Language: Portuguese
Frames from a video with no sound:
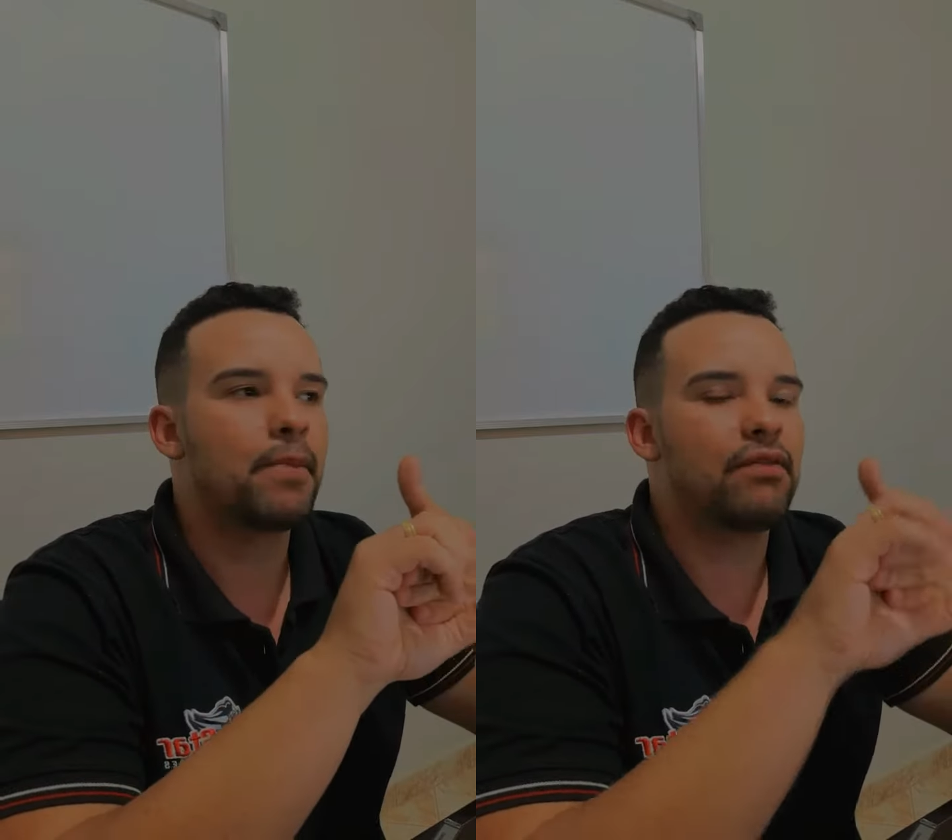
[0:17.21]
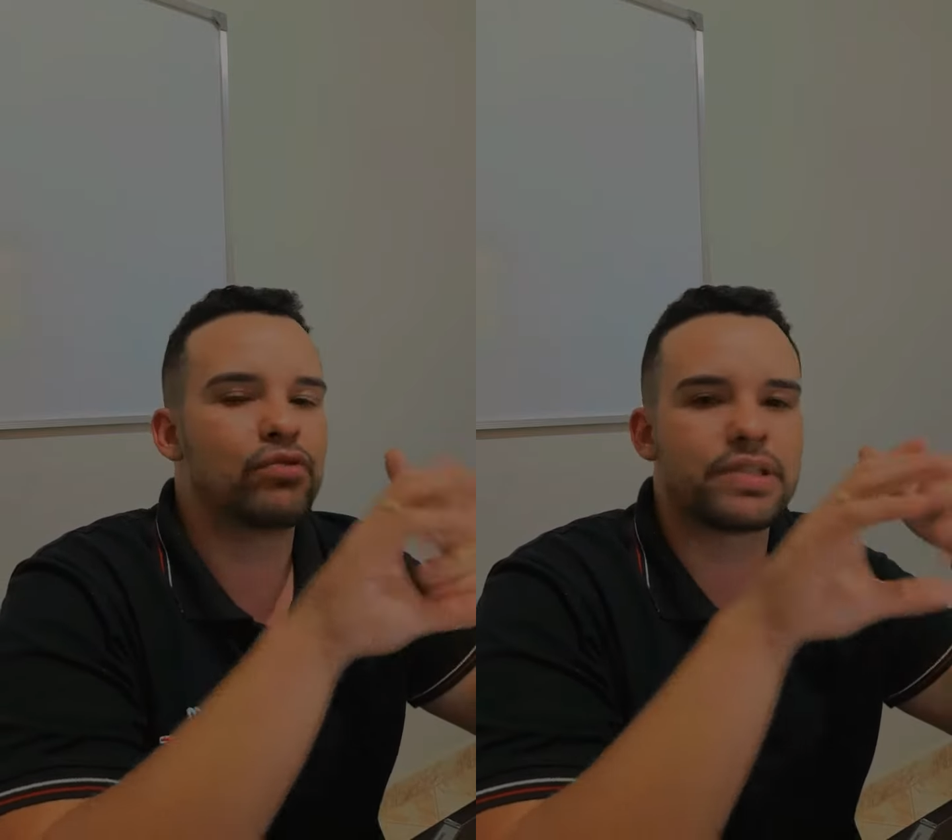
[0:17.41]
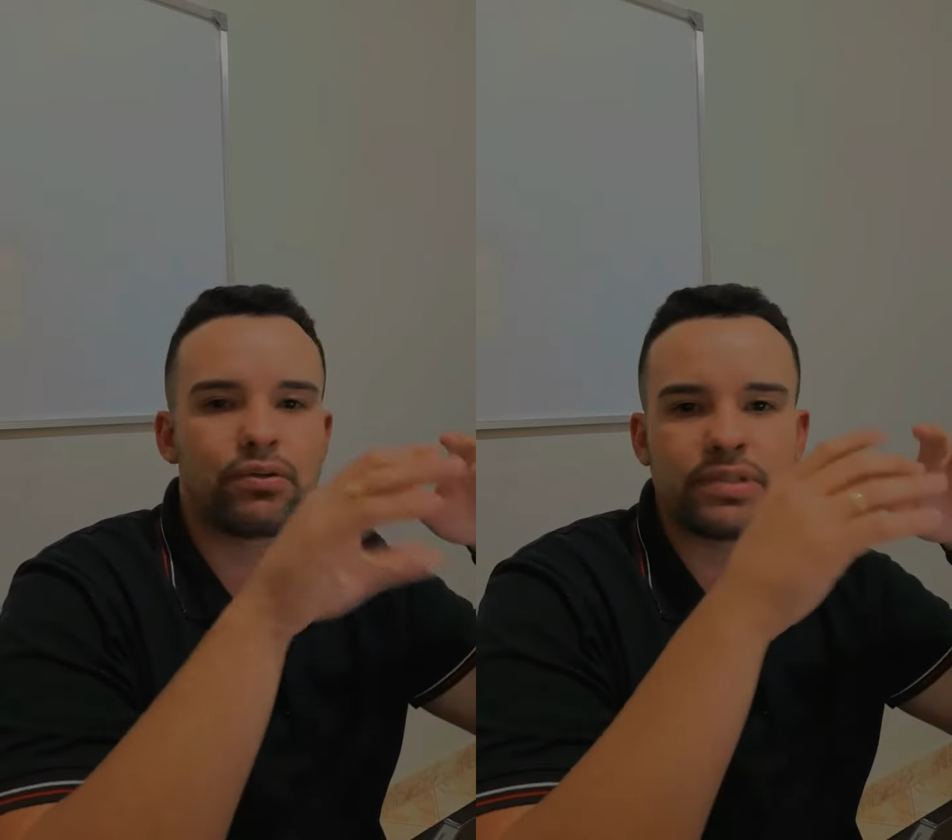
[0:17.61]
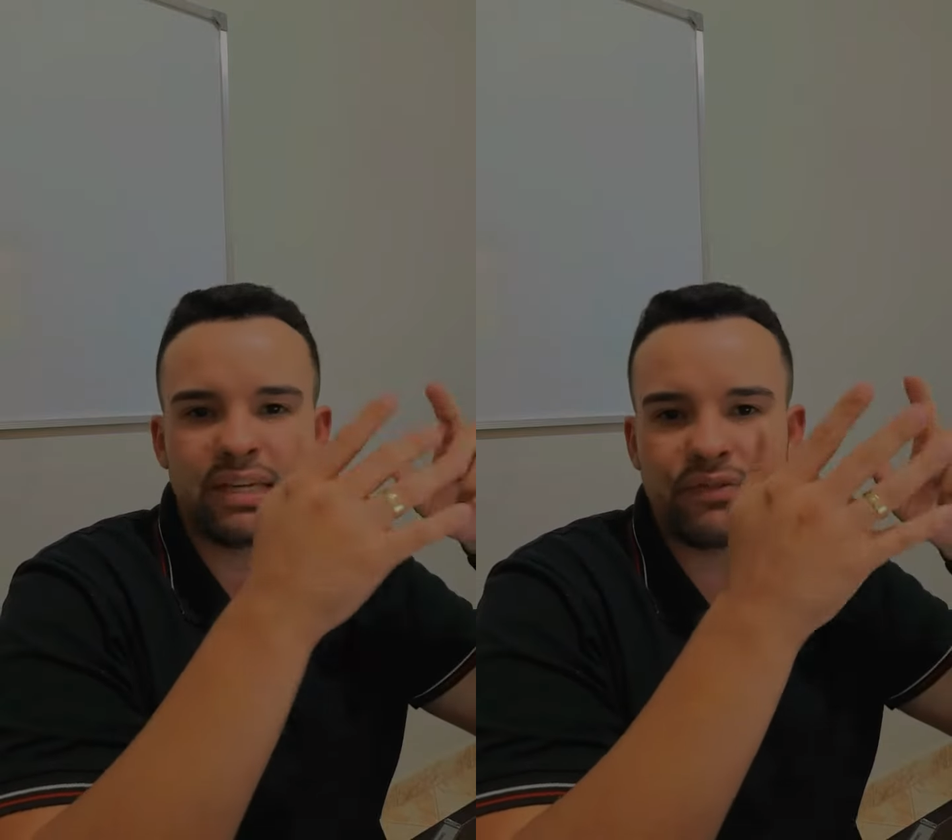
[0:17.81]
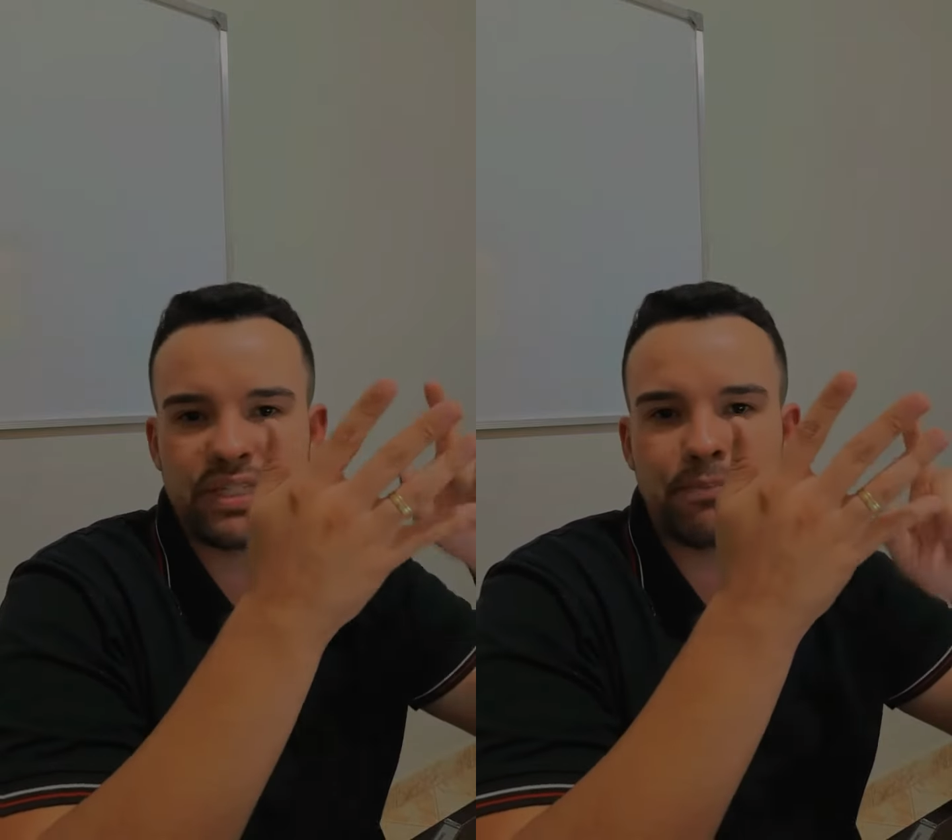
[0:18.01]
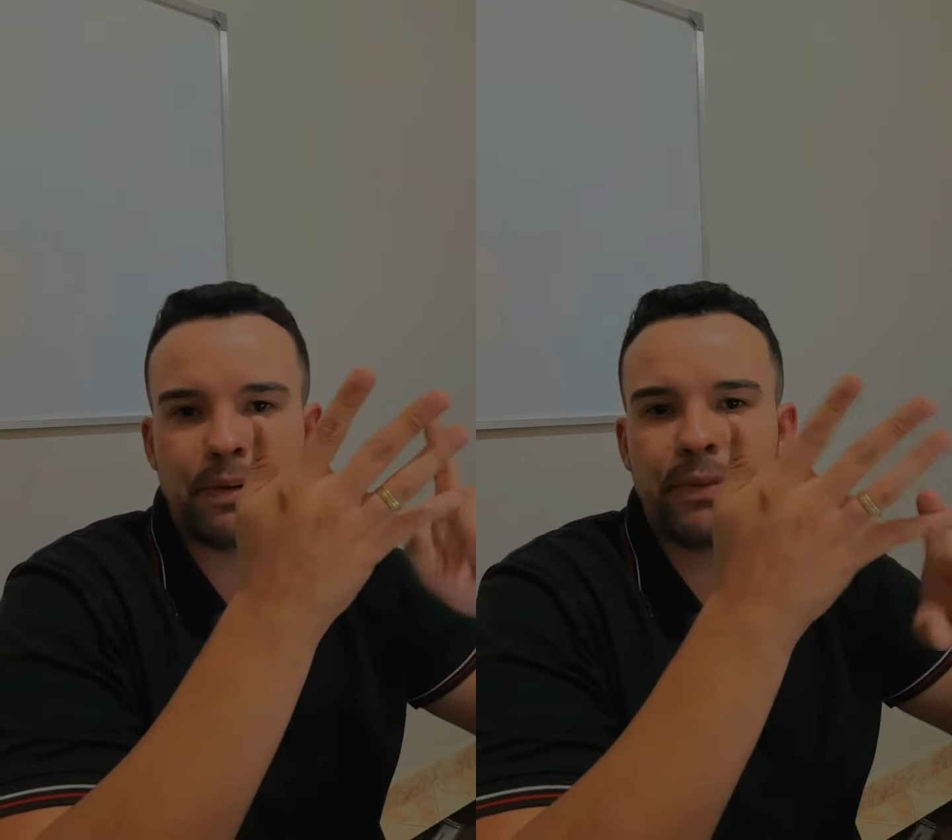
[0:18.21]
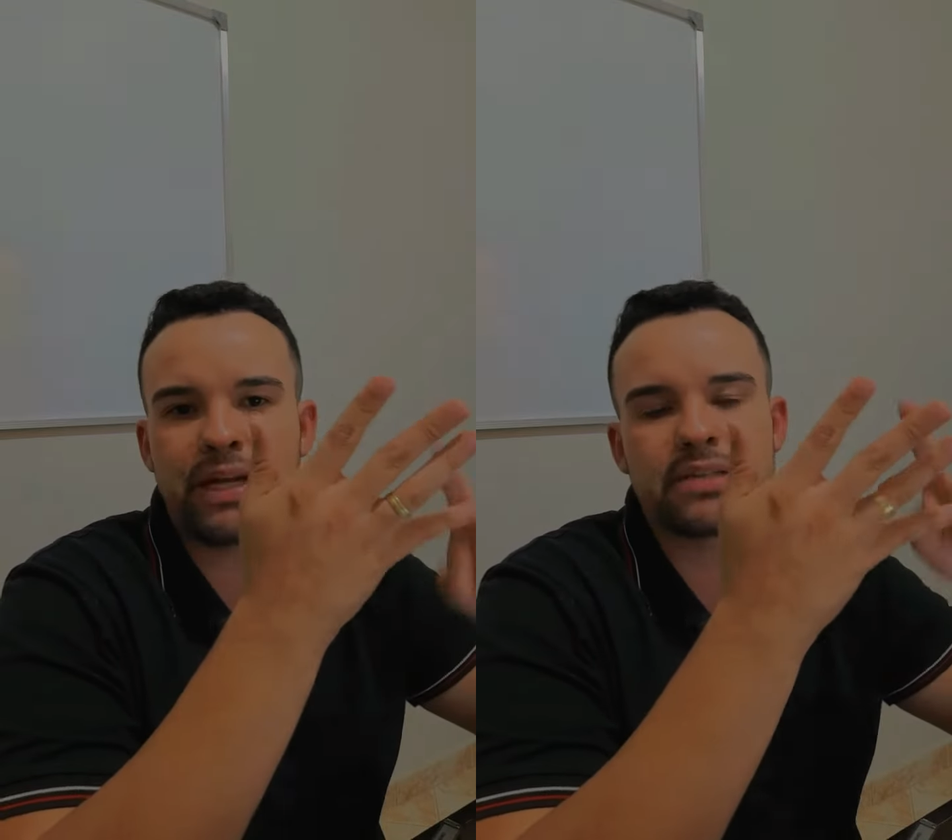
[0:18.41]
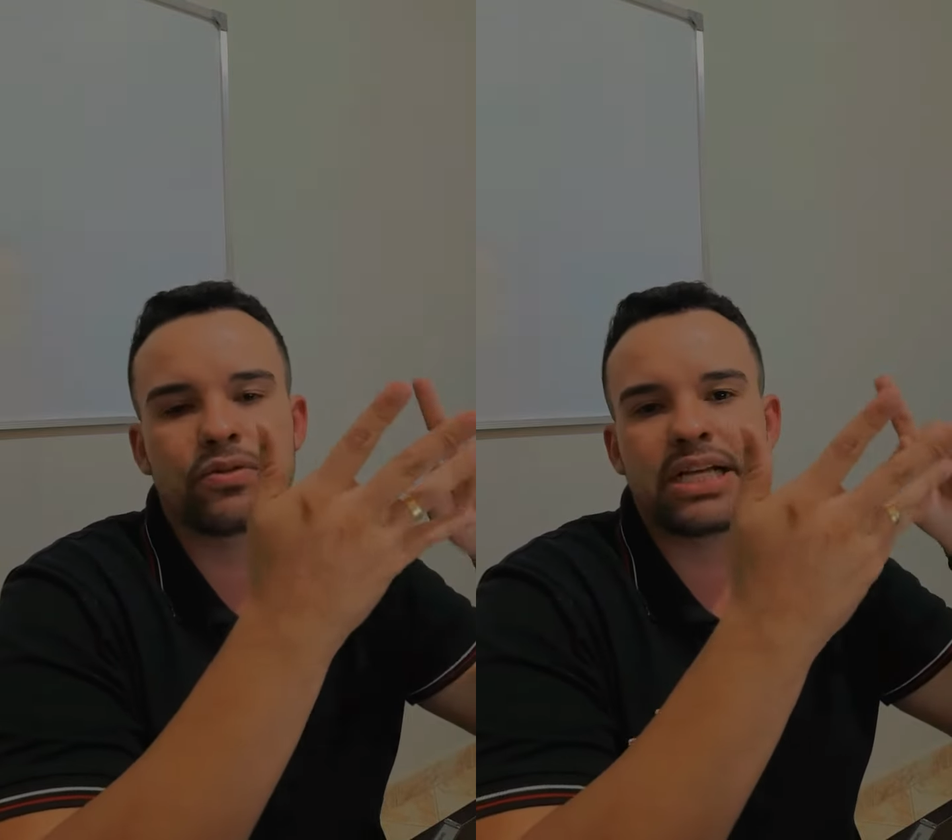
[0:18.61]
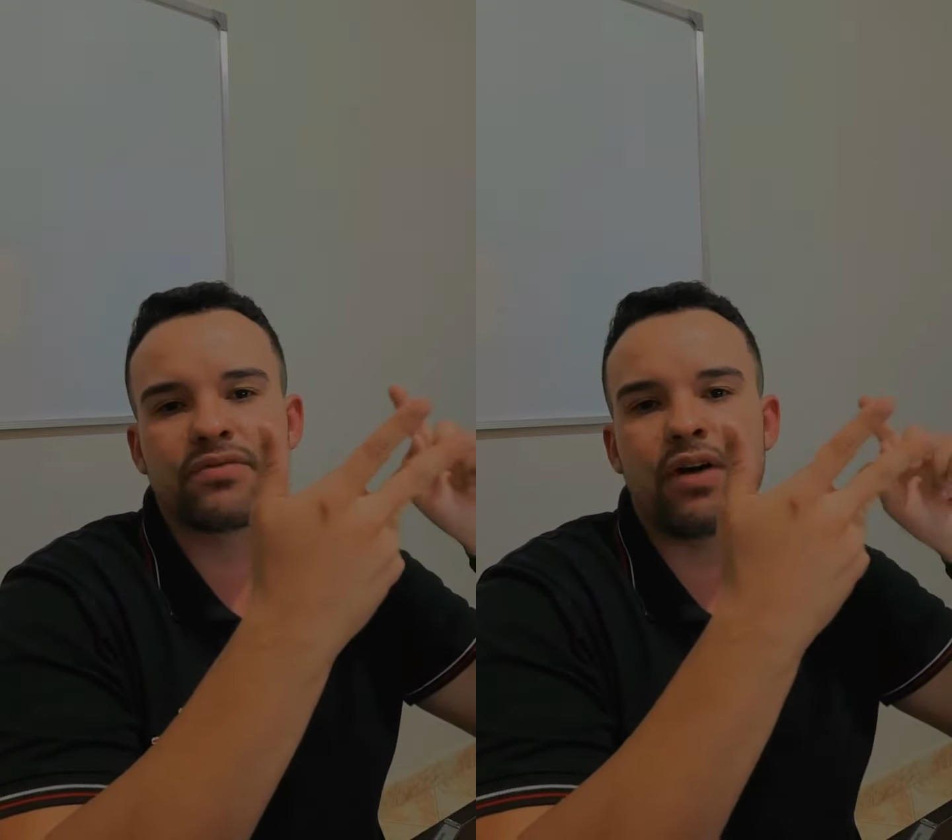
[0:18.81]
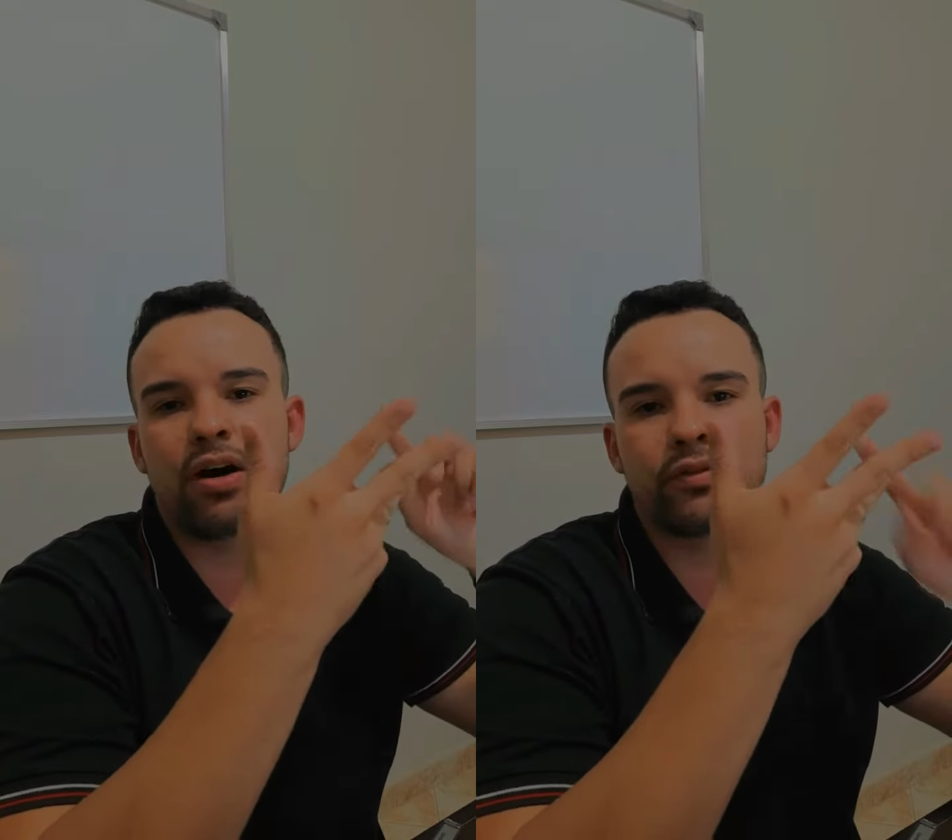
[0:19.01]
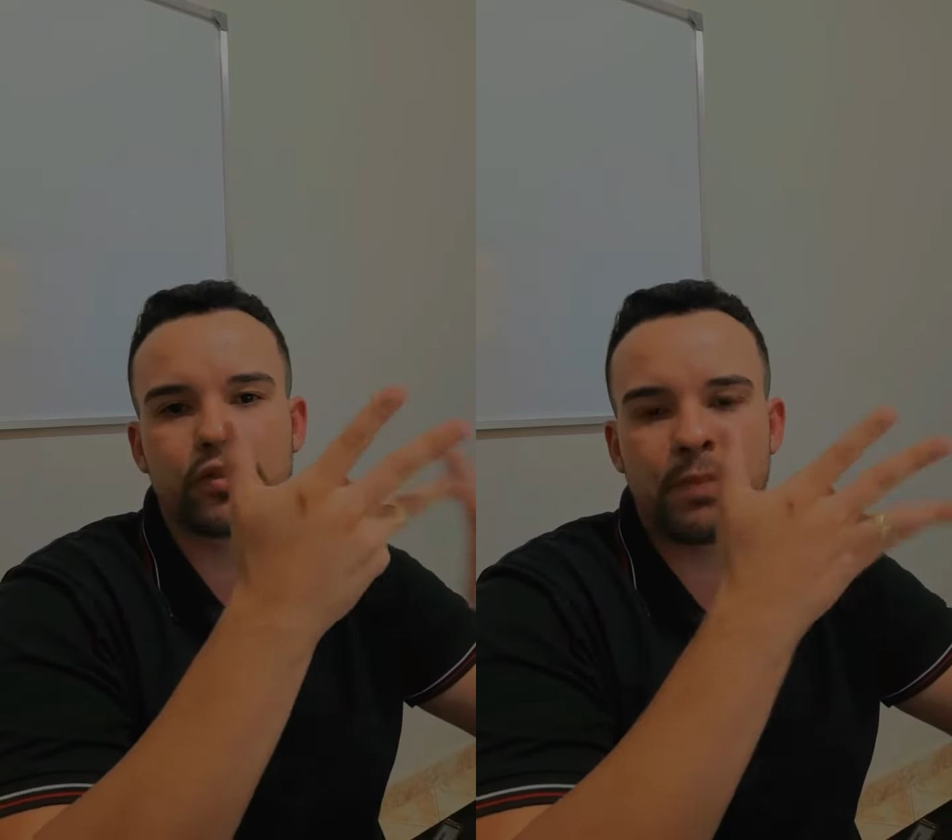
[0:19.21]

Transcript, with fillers: Você consegue fazer preparação das válvulas,